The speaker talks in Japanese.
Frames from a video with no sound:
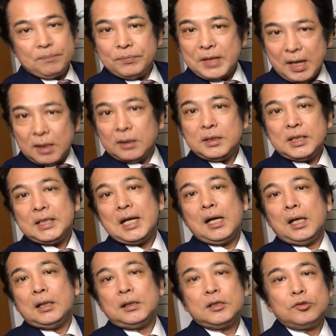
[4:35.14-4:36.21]
ね、リーダー
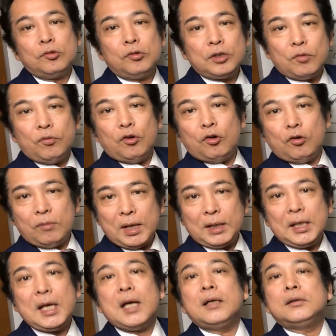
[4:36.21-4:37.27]
がいてそこにフォロワー
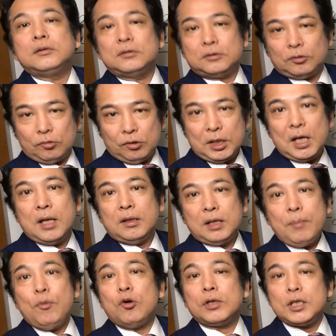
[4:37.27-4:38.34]
でそこでで
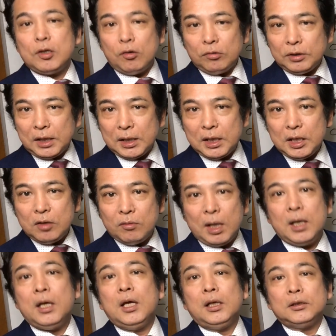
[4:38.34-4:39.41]
も基本的に
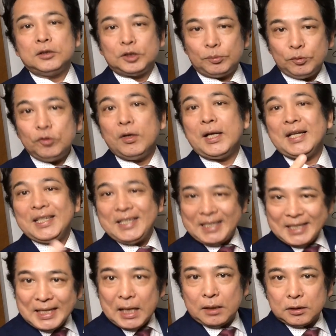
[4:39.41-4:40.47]
は自分は
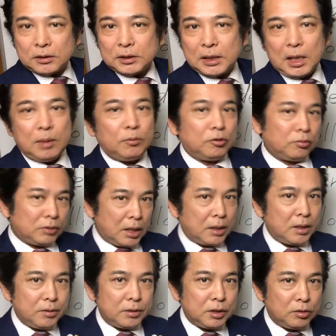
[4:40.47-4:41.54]
リーダーです川本
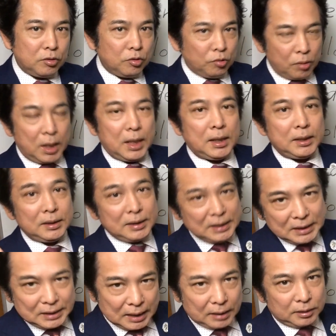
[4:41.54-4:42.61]
孝之っていうのは
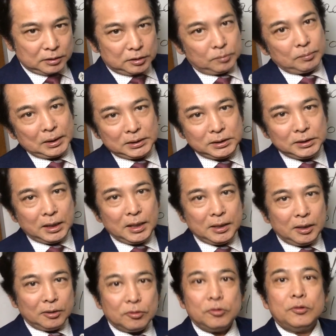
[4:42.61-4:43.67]
リーダーです間違い
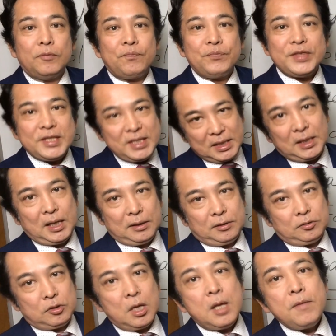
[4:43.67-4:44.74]
なくリーダーで
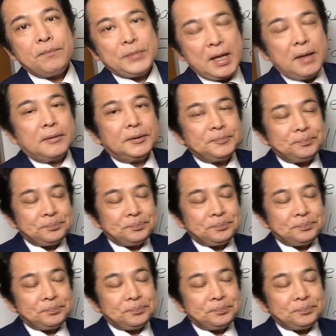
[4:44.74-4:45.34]
すね